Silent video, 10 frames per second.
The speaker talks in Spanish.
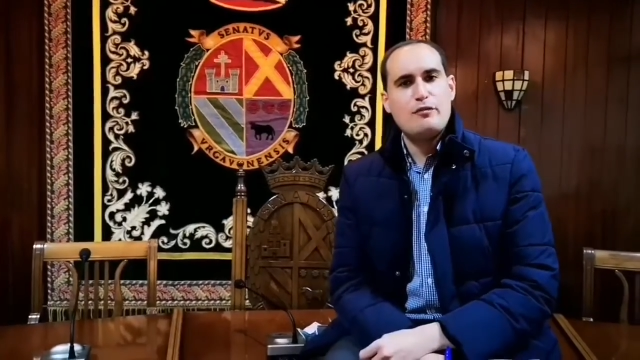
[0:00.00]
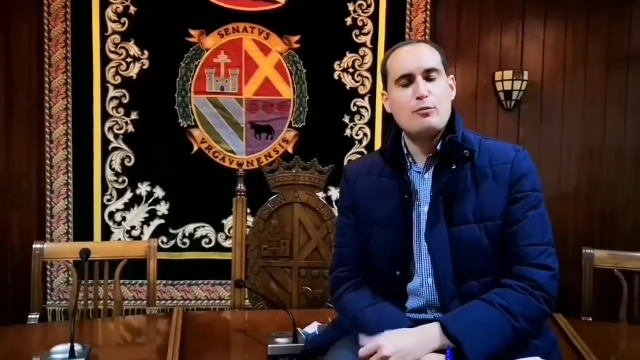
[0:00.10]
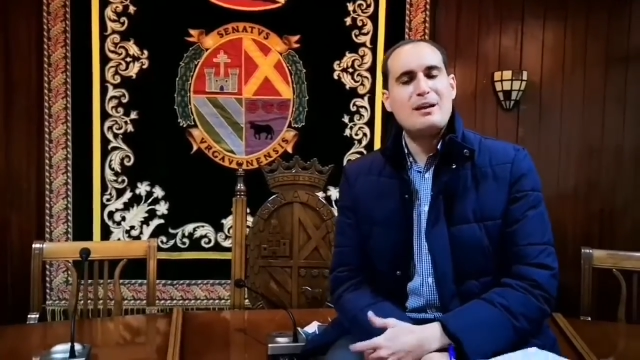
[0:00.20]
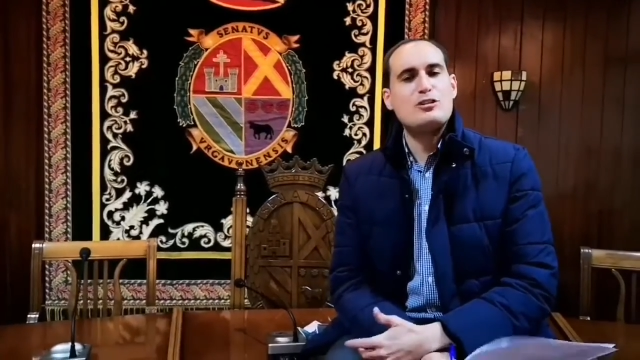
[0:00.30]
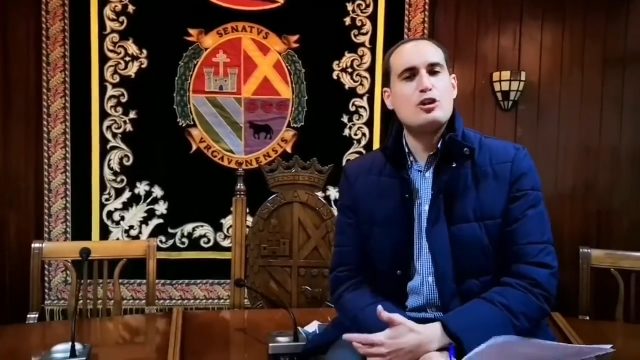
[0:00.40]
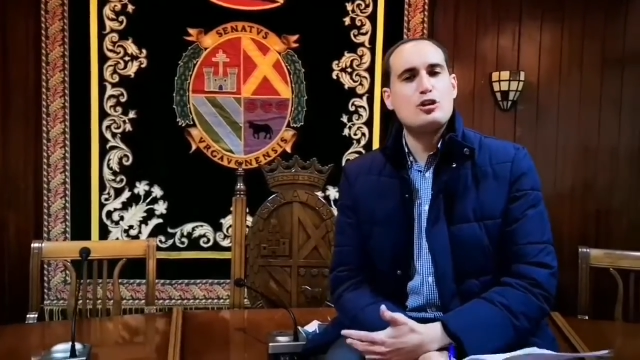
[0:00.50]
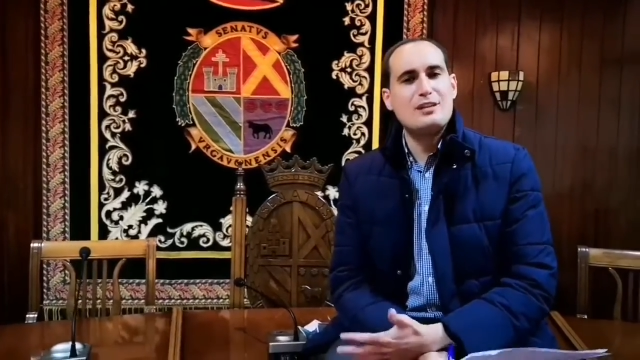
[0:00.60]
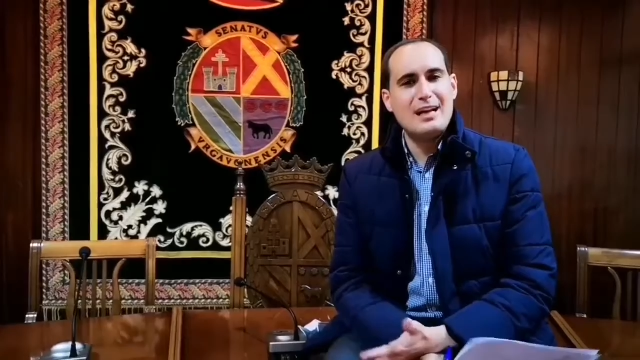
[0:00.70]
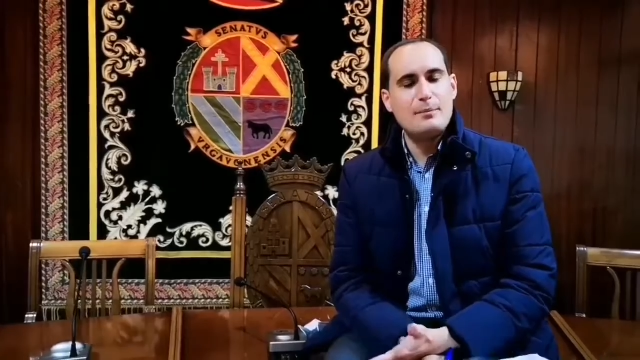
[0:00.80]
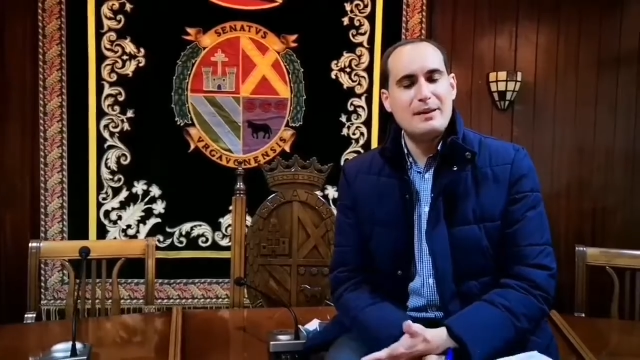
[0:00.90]
de forma
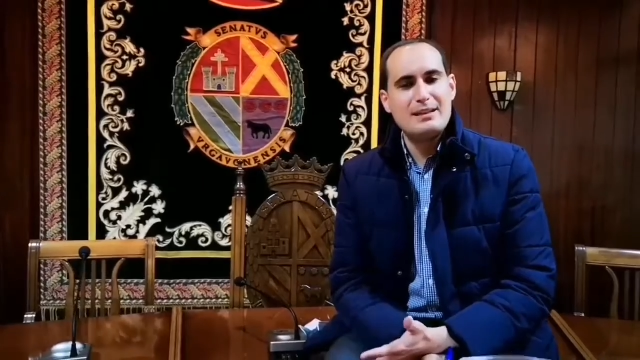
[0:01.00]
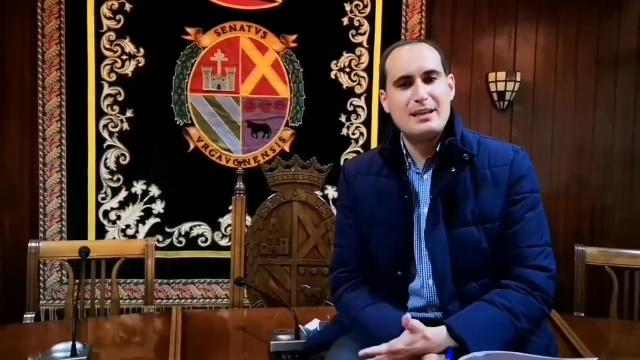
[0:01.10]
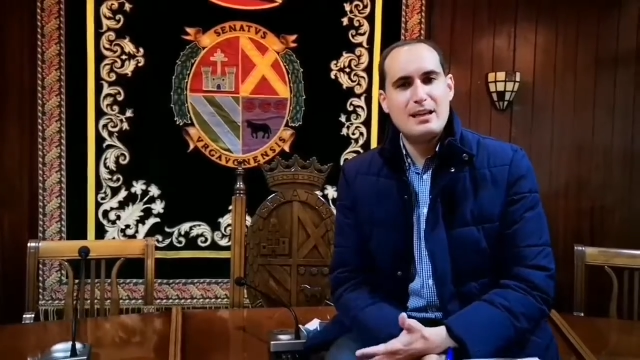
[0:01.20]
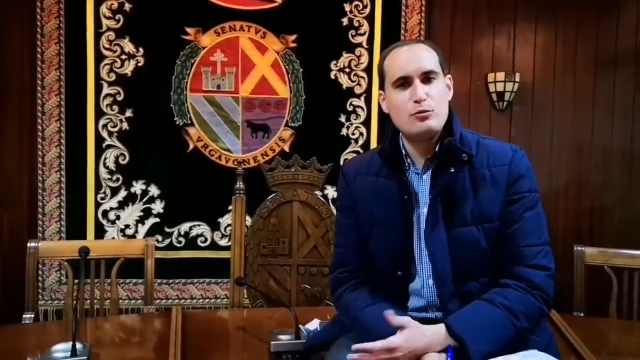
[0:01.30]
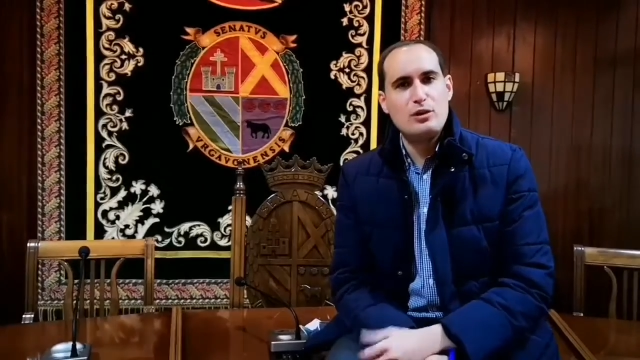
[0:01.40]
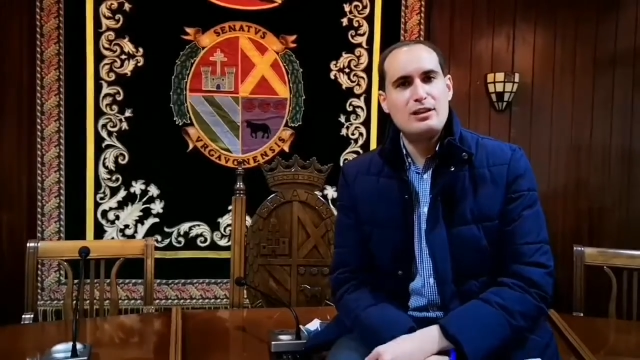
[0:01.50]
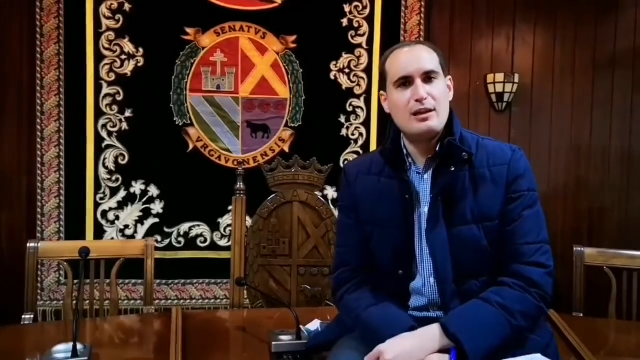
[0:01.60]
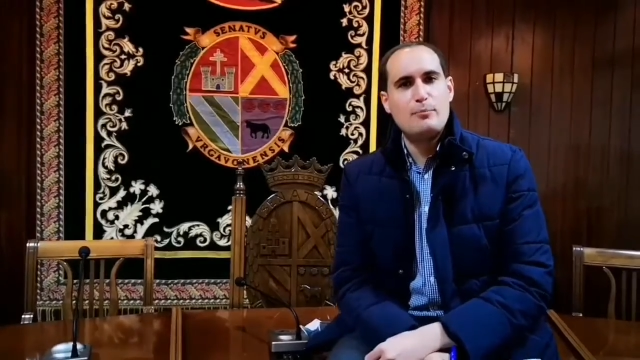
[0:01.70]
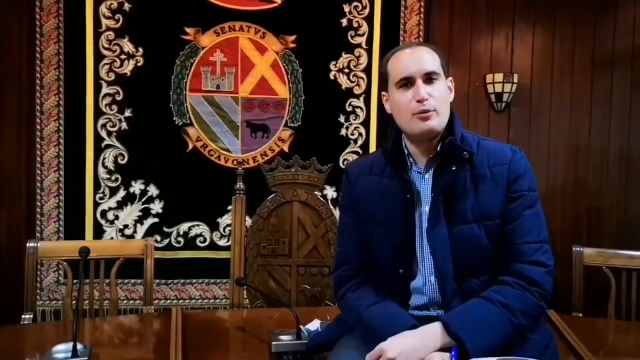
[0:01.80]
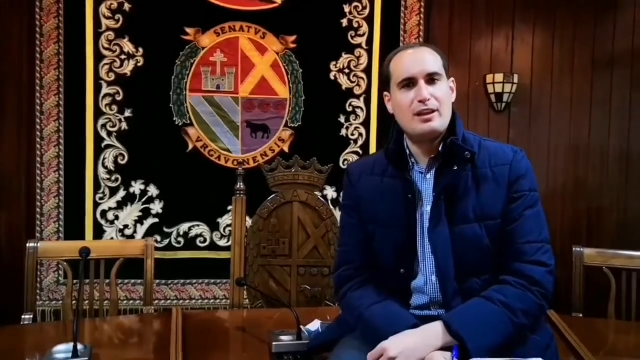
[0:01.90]
totalmente
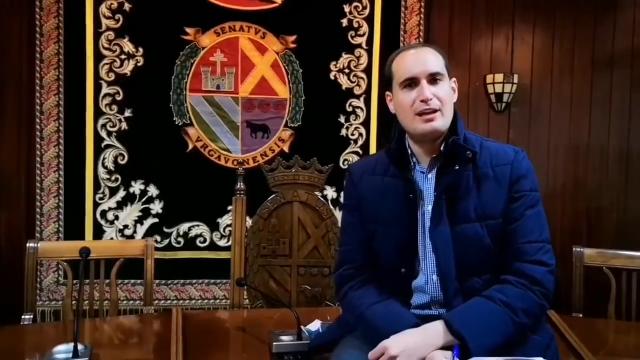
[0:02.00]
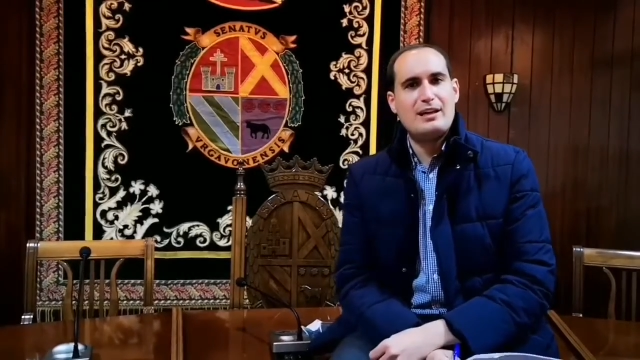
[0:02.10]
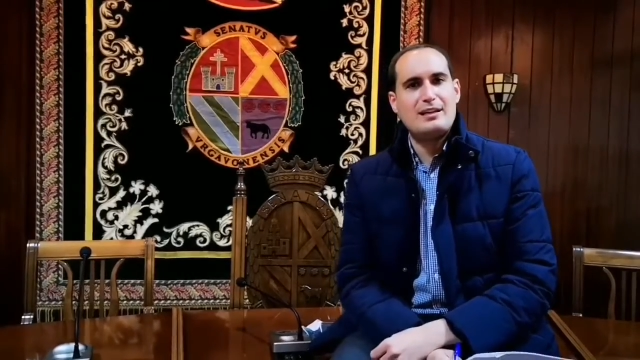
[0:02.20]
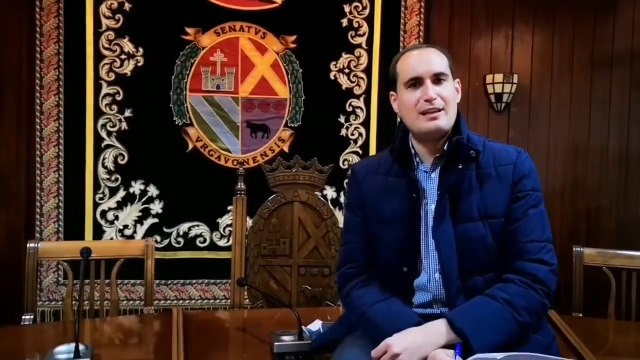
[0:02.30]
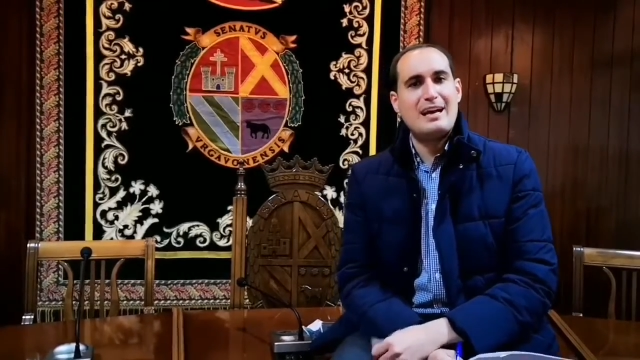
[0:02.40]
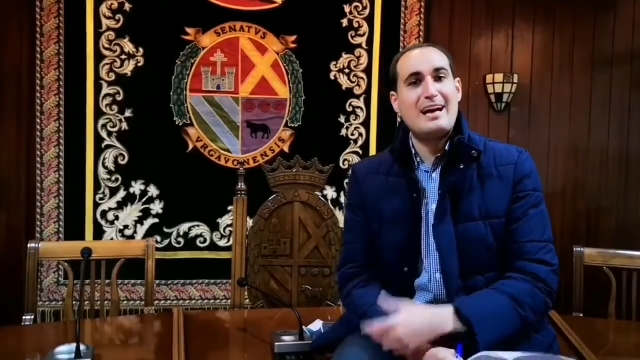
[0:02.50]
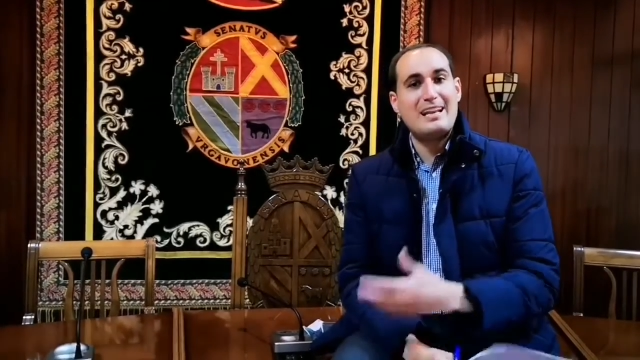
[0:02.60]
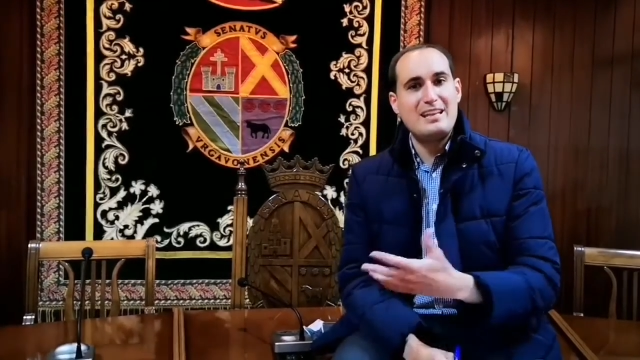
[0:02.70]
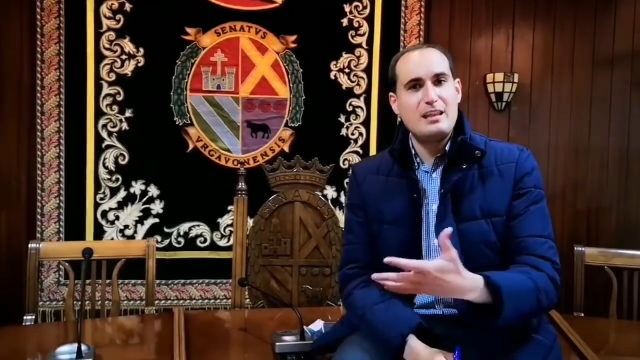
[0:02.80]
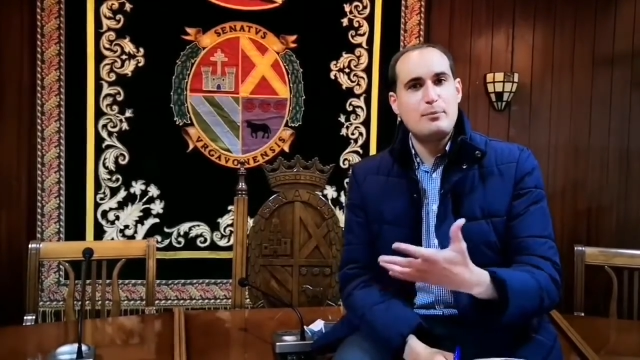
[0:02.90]
gratuita, puedan
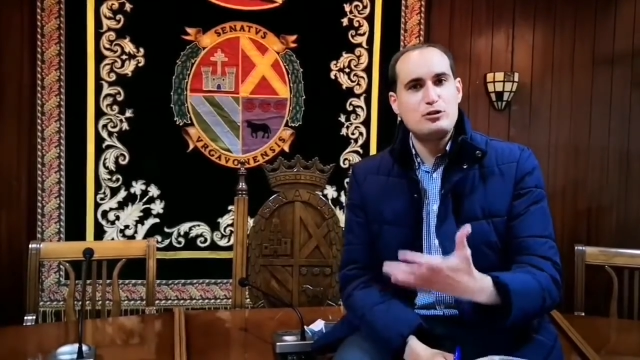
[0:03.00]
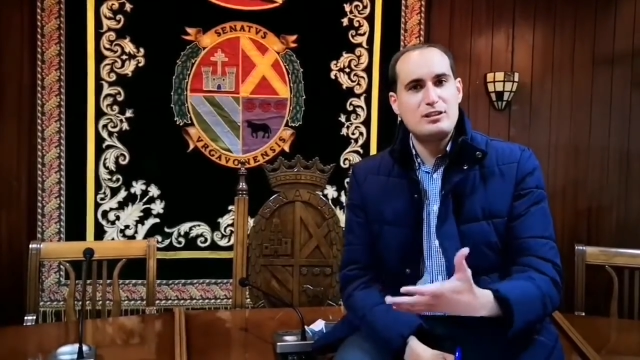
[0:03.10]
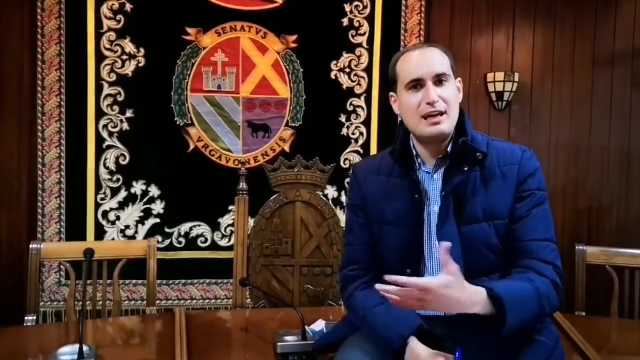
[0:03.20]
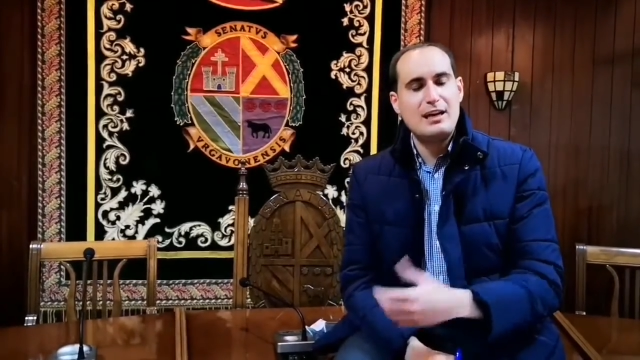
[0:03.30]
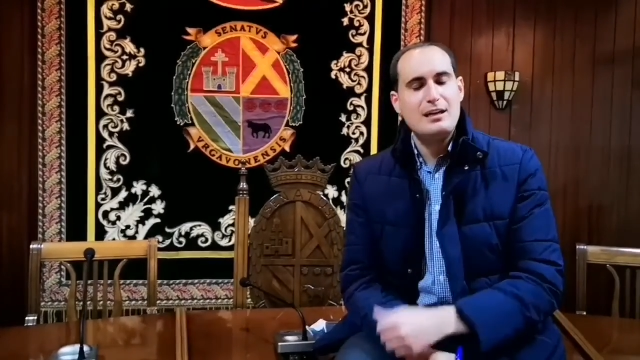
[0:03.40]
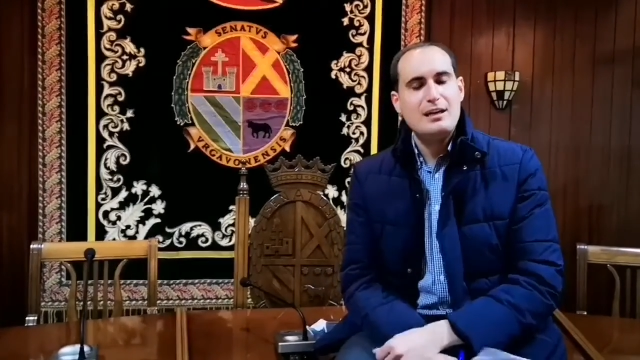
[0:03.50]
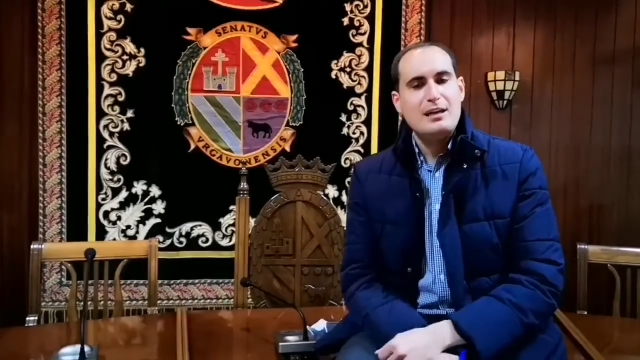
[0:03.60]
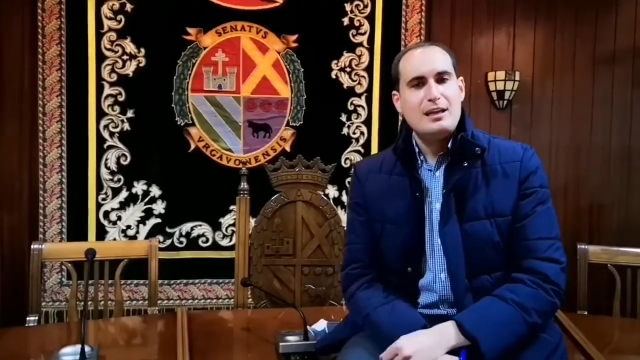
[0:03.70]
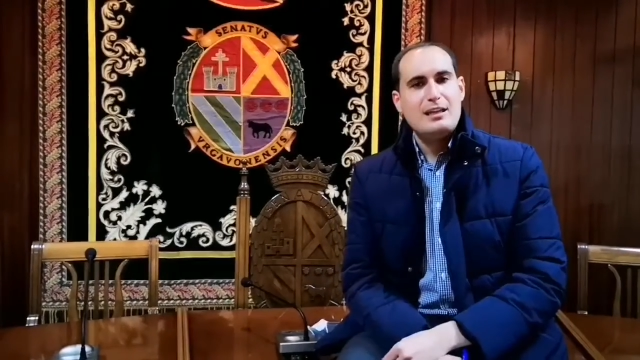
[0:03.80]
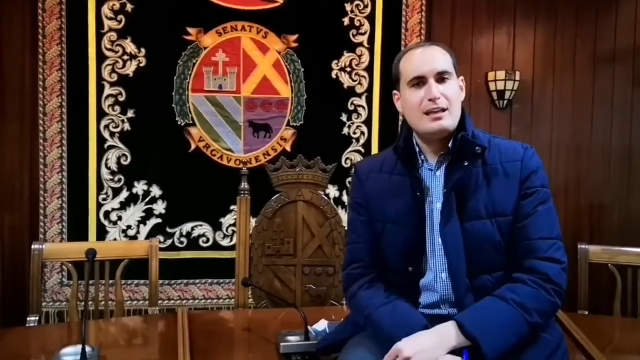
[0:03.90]
dejar allí, depositar